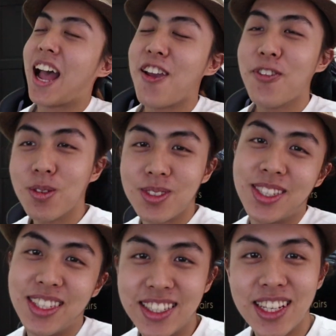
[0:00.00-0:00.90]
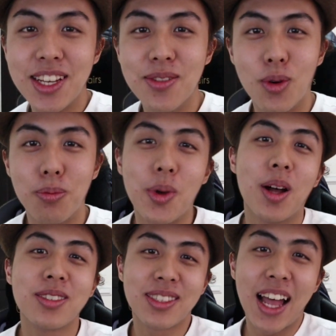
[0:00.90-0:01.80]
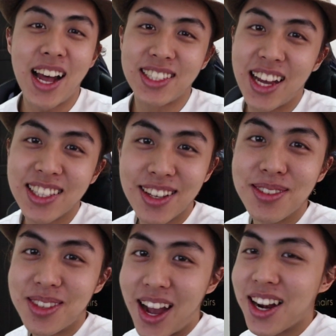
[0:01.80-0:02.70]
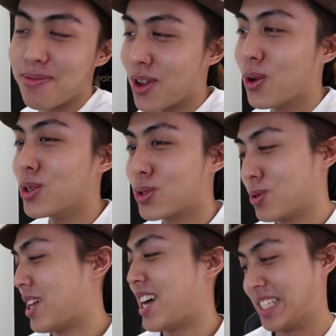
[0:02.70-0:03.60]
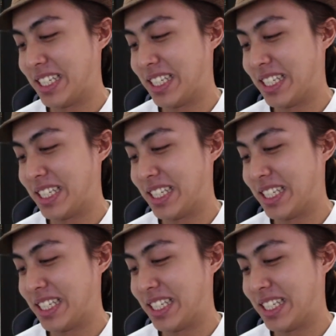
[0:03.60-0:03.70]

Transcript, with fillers: 台风期间，我不知道大家在家里面会做哪